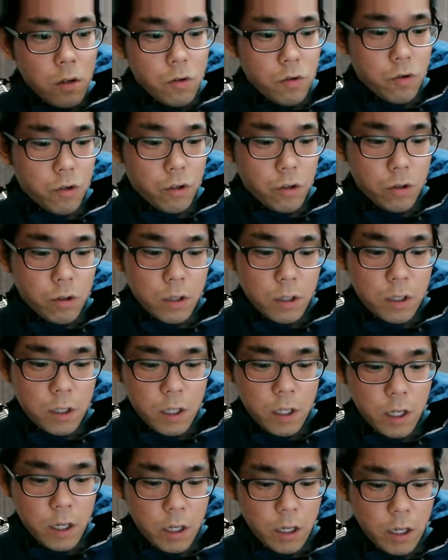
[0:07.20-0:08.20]
ちょっとです
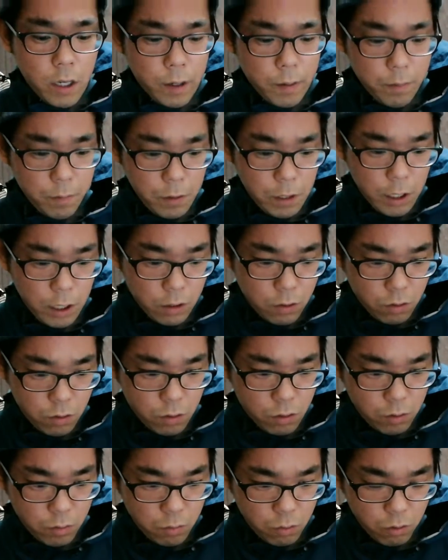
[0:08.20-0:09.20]
ね、あ
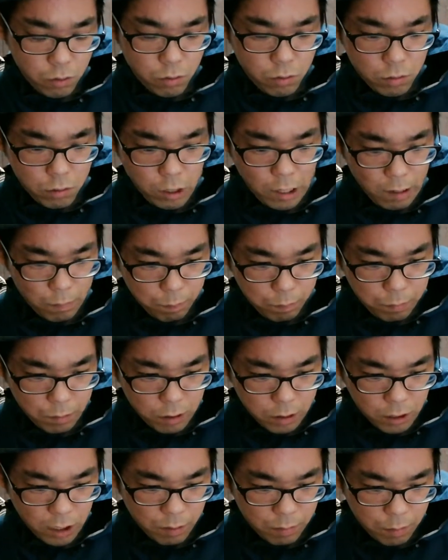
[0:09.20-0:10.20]
のもう葉っ
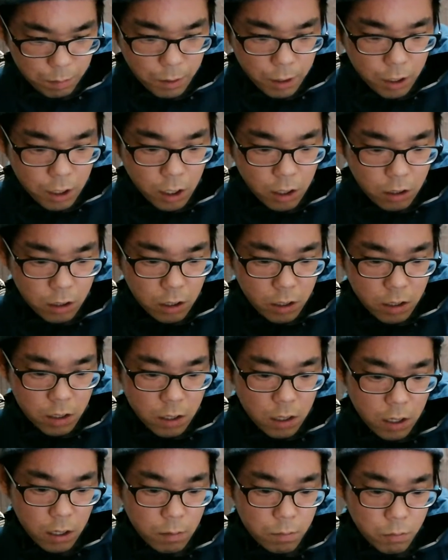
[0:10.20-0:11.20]
ぱ、だいぶ前に買ったやつ
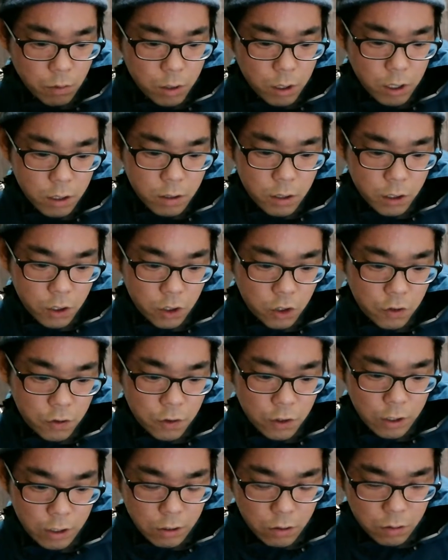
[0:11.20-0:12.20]
でもうなくなっ
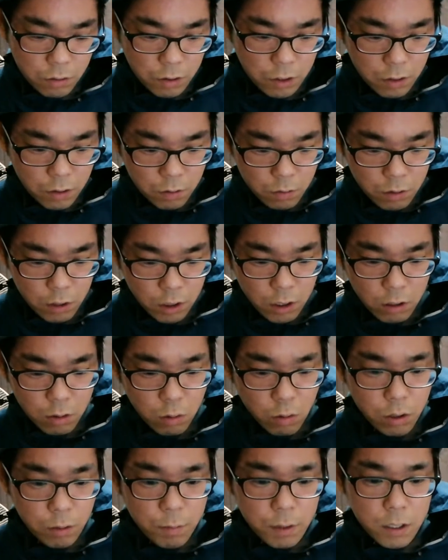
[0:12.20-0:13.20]
ちゃいそうなんで
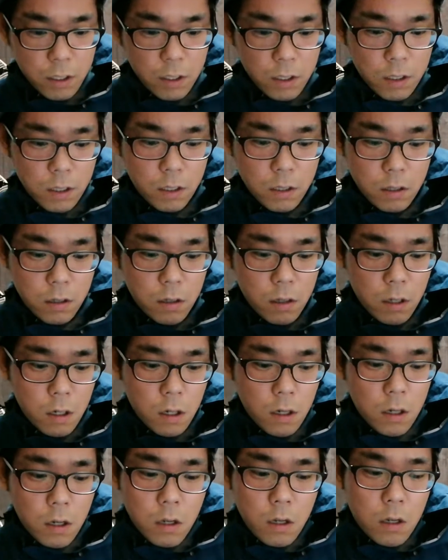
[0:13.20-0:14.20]
取ります。
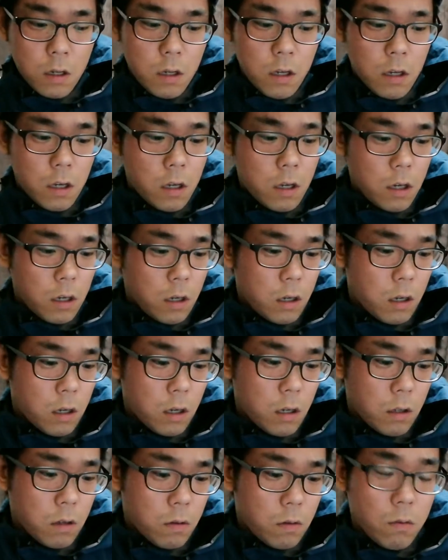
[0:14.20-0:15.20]

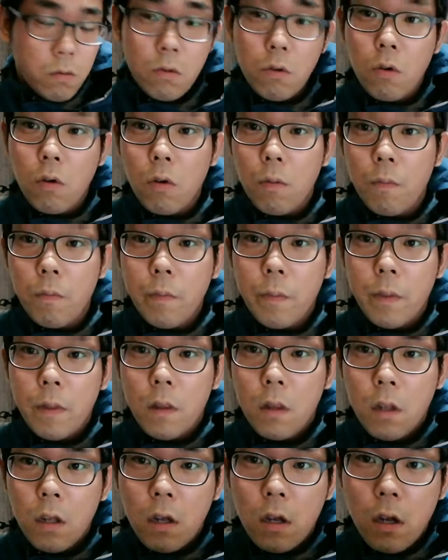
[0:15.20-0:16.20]
えー、っと、
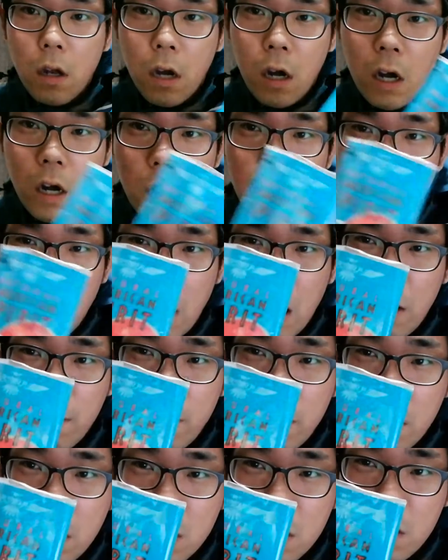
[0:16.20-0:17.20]

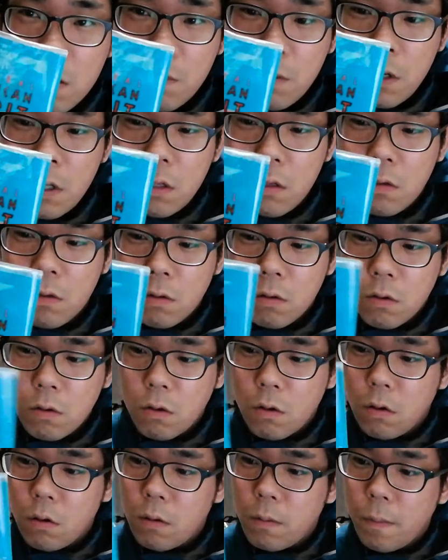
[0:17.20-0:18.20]
アメリカンスピリット
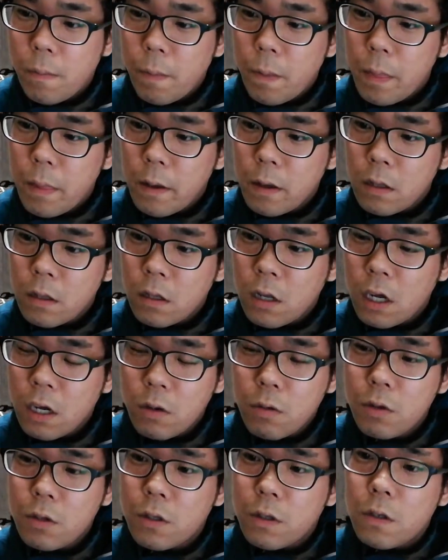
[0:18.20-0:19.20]
の
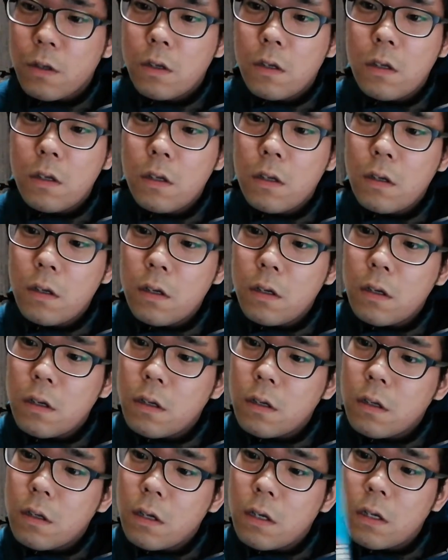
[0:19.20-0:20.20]
ターコイズ
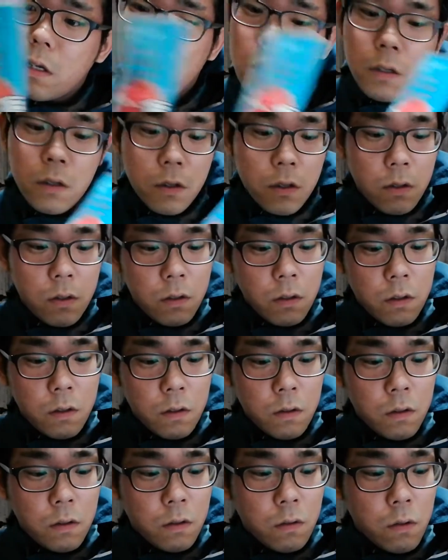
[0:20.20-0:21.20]

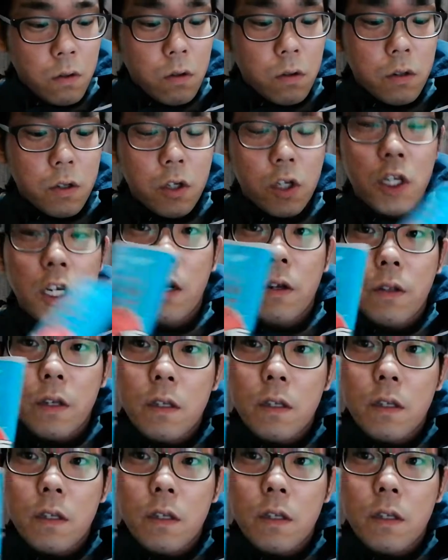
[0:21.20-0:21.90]
のシャグで